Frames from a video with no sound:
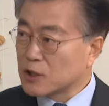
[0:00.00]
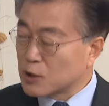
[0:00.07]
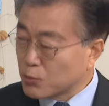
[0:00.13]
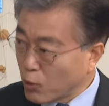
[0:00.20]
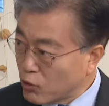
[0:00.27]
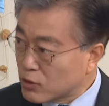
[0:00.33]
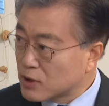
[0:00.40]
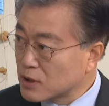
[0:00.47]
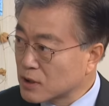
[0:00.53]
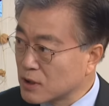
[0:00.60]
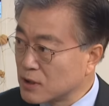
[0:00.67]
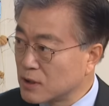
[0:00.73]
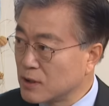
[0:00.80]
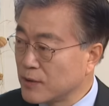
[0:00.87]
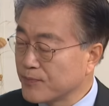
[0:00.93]

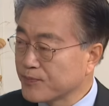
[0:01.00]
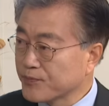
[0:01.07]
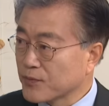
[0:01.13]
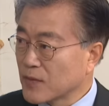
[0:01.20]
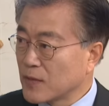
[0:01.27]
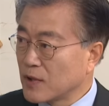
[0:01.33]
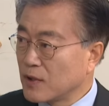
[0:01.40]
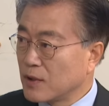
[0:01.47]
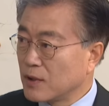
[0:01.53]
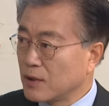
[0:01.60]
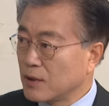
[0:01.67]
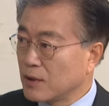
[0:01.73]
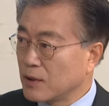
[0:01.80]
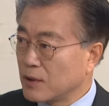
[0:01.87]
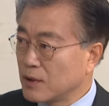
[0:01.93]
기본권을
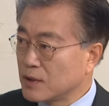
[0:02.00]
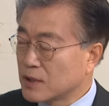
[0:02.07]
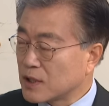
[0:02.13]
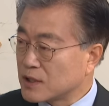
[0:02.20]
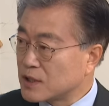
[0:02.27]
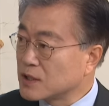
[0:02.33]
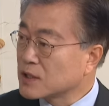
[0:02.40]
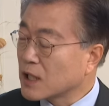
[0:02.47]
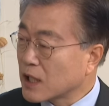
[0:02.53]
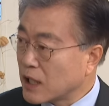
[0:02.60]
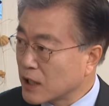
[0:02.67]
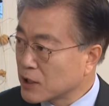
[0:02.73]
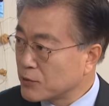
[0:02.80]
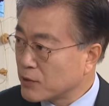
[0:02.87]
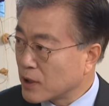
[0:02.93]
이렇게
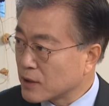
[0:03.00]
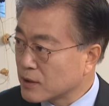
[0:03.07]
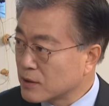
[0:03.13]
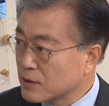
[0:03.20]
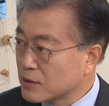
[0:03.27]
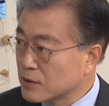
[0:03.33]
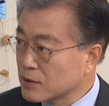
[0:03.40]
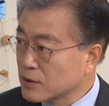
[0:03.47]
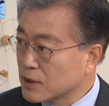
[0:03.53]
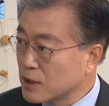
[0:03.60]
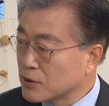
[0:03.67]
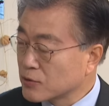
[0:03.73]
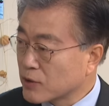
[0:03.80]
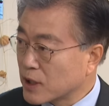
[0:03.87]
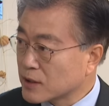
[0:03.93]
신장하기 위한 그런
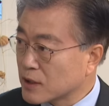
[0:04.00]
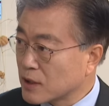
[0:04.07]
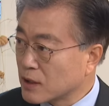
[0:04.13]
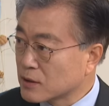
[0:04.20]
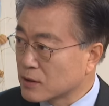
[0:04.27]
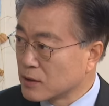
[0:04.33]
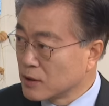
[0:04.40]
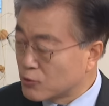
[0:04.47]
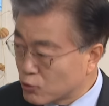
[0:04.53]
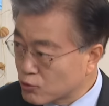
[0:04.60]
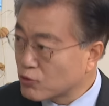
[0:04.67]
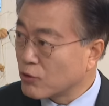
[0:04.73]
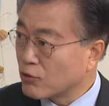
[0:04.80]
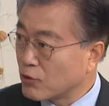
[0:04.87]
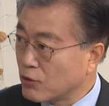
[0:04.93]
개헌 과제가 더
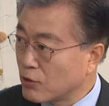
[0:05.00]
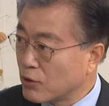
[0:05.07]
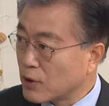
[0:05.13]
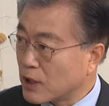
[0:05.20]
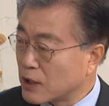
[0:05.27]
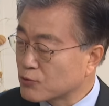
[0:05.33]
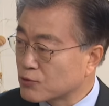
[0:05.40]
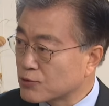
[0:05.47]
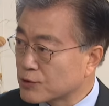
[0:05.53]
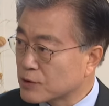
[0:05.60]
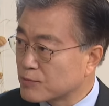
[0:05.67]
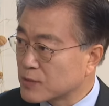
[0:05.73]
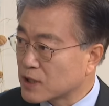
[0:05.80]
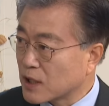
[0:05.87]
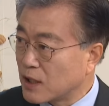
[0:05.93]
중요할 수
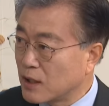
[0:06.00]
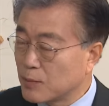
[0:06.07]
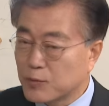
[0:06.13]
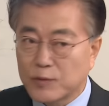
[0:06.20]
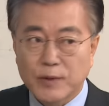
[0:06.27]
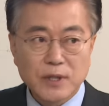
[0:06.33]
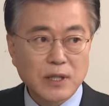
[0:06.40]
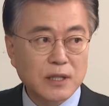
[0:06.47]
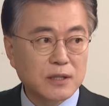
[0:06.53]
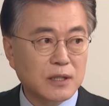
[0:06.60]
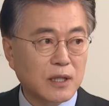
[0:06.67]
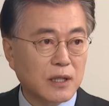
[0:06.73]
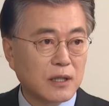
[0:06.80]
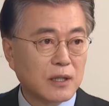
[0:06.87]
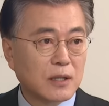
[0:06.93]
있습니다. 뿐만
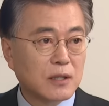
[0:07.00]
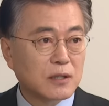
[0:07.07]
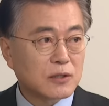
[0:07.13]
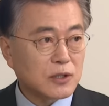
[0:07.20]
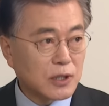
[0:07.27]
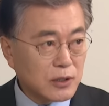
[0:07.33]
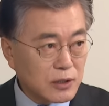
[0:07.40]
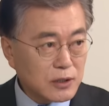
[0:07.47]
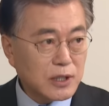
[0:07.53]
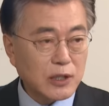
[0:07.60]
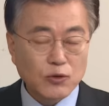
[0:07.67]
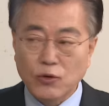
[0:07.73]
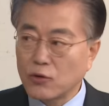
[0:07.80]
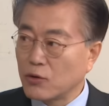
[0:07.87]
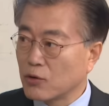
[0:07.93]
아니라
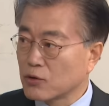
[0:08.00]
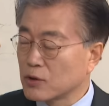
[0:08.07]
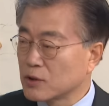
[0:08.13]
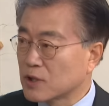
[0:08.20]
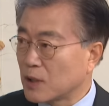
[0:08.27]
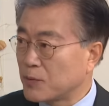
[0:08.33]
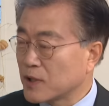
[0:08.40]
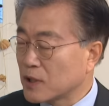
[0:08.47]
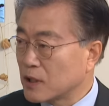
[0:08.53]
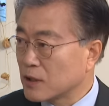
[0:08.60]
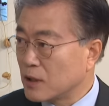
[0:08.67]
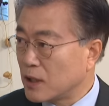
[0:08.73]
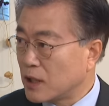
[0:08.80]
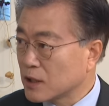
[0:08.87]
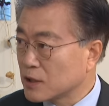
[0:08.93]
선거제도를
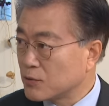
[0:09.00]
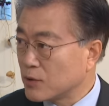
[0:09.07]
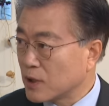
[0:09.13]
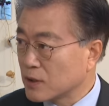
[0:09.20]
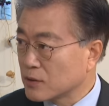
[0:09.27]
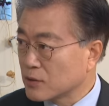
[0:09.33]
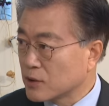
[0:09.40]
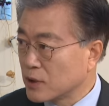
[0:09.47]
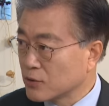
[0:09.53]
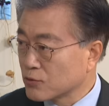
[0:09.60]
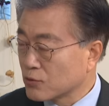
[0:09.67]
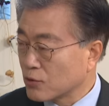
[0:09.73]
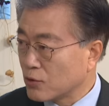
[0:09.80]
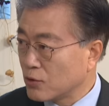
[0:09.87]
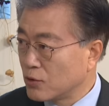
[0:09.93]
개편하기 위한
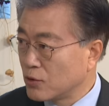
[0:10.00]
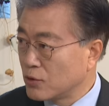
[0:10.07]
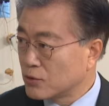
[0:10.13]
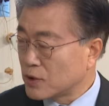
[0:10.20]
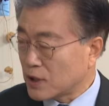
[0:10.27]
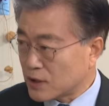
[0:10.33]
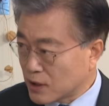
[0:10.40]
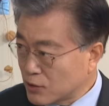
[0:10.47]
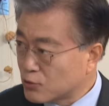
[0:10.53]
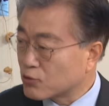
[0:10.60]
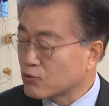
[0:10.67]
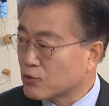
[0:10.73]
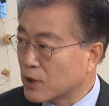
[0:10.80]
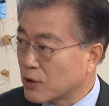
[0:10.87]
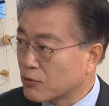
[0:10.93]
개헌도 대단히
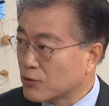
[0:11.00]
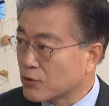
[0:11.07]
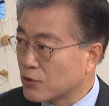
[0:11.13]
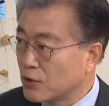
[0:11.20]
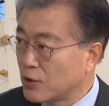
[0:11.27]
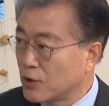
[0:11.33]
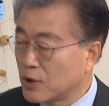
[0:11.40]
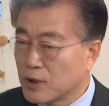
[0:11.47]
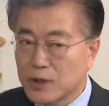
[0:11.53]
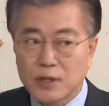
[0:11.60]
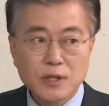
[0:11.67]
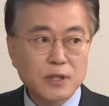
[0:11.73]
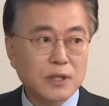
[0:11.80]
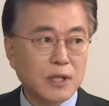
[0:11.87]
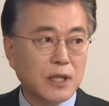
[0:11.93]
중요하고요.
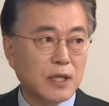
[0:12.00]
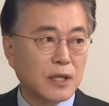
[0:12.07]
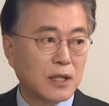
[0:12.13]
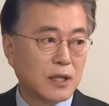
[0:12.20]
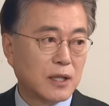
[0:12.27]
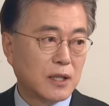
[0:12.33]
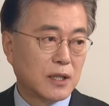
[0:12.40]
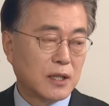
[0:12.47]
이렇게